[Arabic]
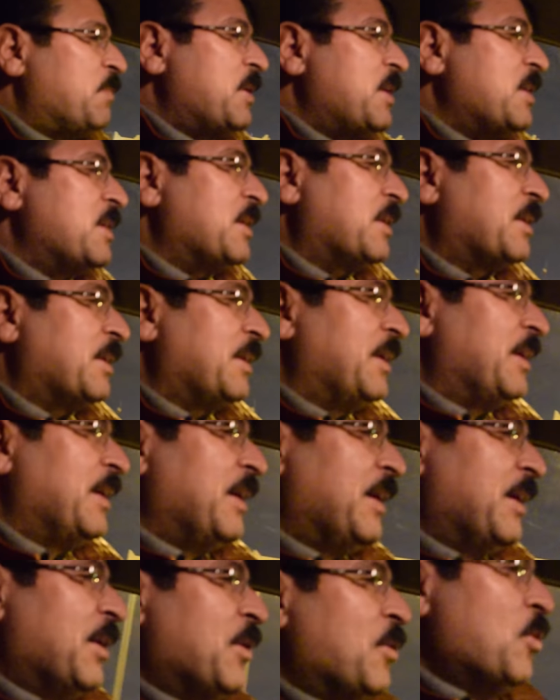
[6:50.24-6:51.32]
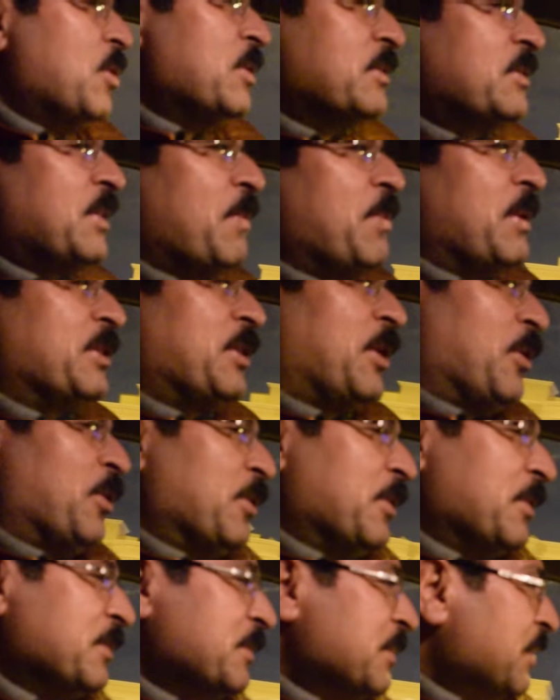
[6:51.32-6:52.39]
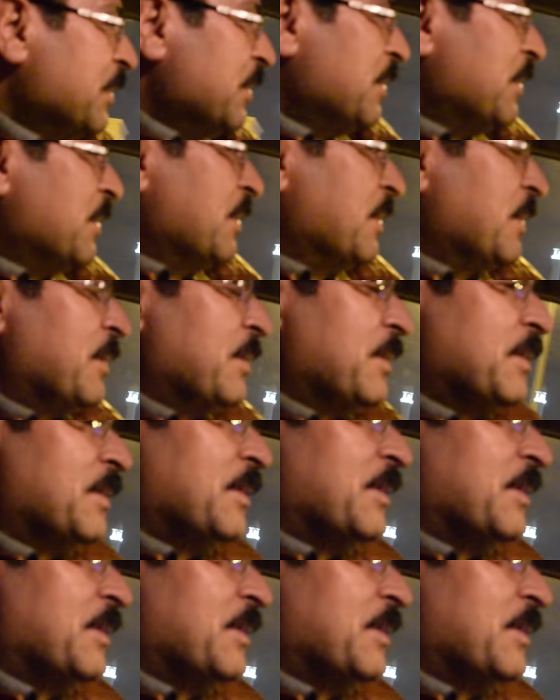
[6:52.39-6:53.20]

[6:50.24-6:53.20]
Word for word: كبير وانت بطله يا عيني